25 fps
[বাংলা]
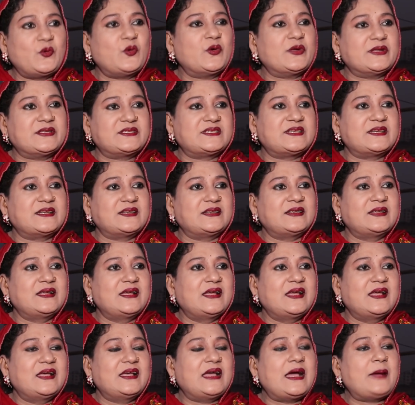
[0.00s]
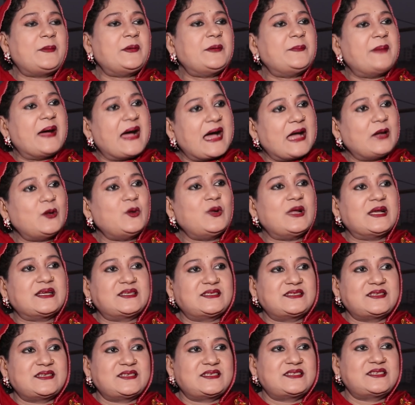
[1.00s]
করেছেন আমার ভালো
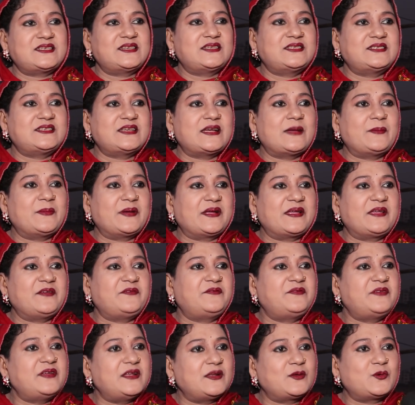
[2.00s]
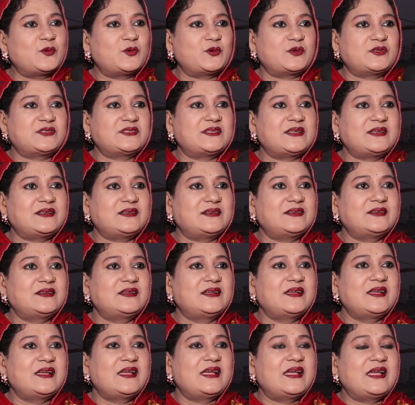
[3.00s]
লাগছে সে যে আমাকে ফিল করছেন
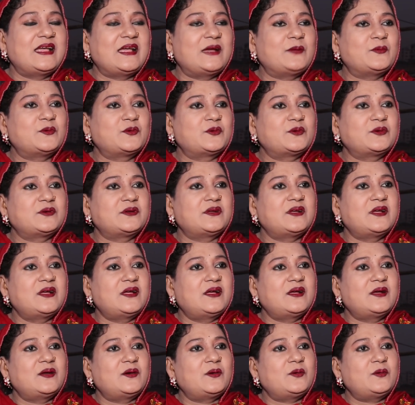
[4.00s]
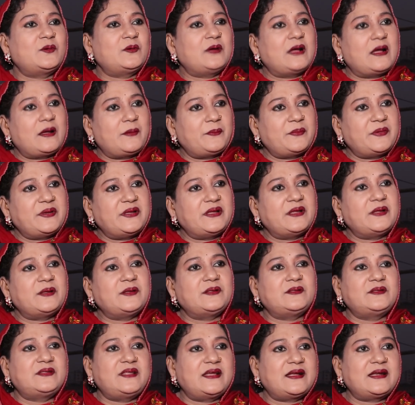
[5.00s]
এবং আমি
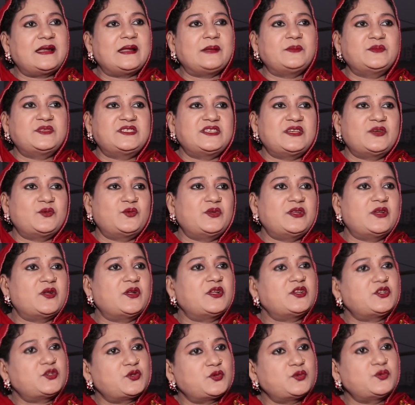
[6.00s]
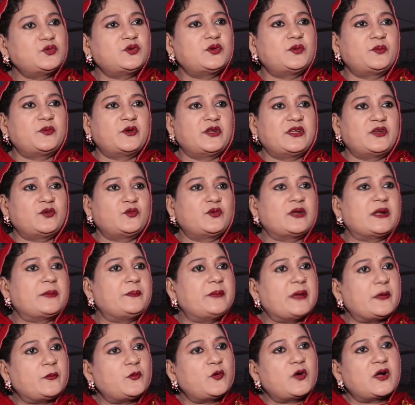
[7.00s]
দেখলাম যে উনি অনেক সুন্দর মনের ওনার
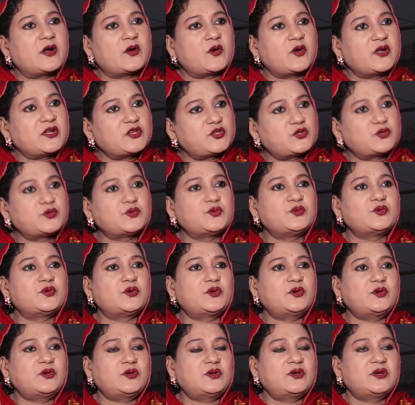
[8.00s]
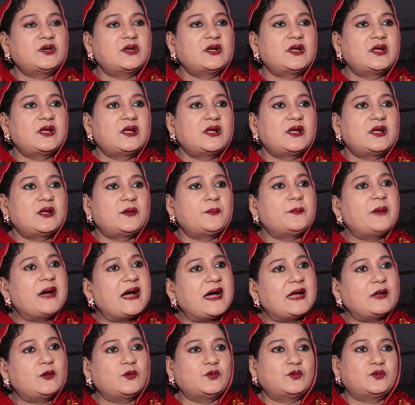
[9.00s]
ব্যবহার অনেক সুন্দর
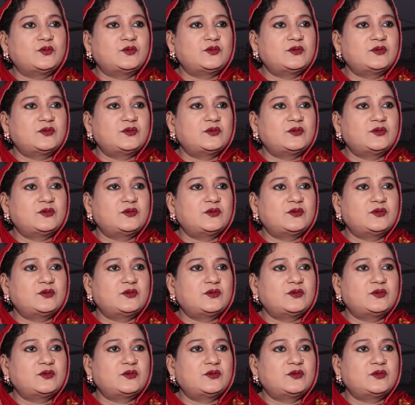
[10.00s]
ভালো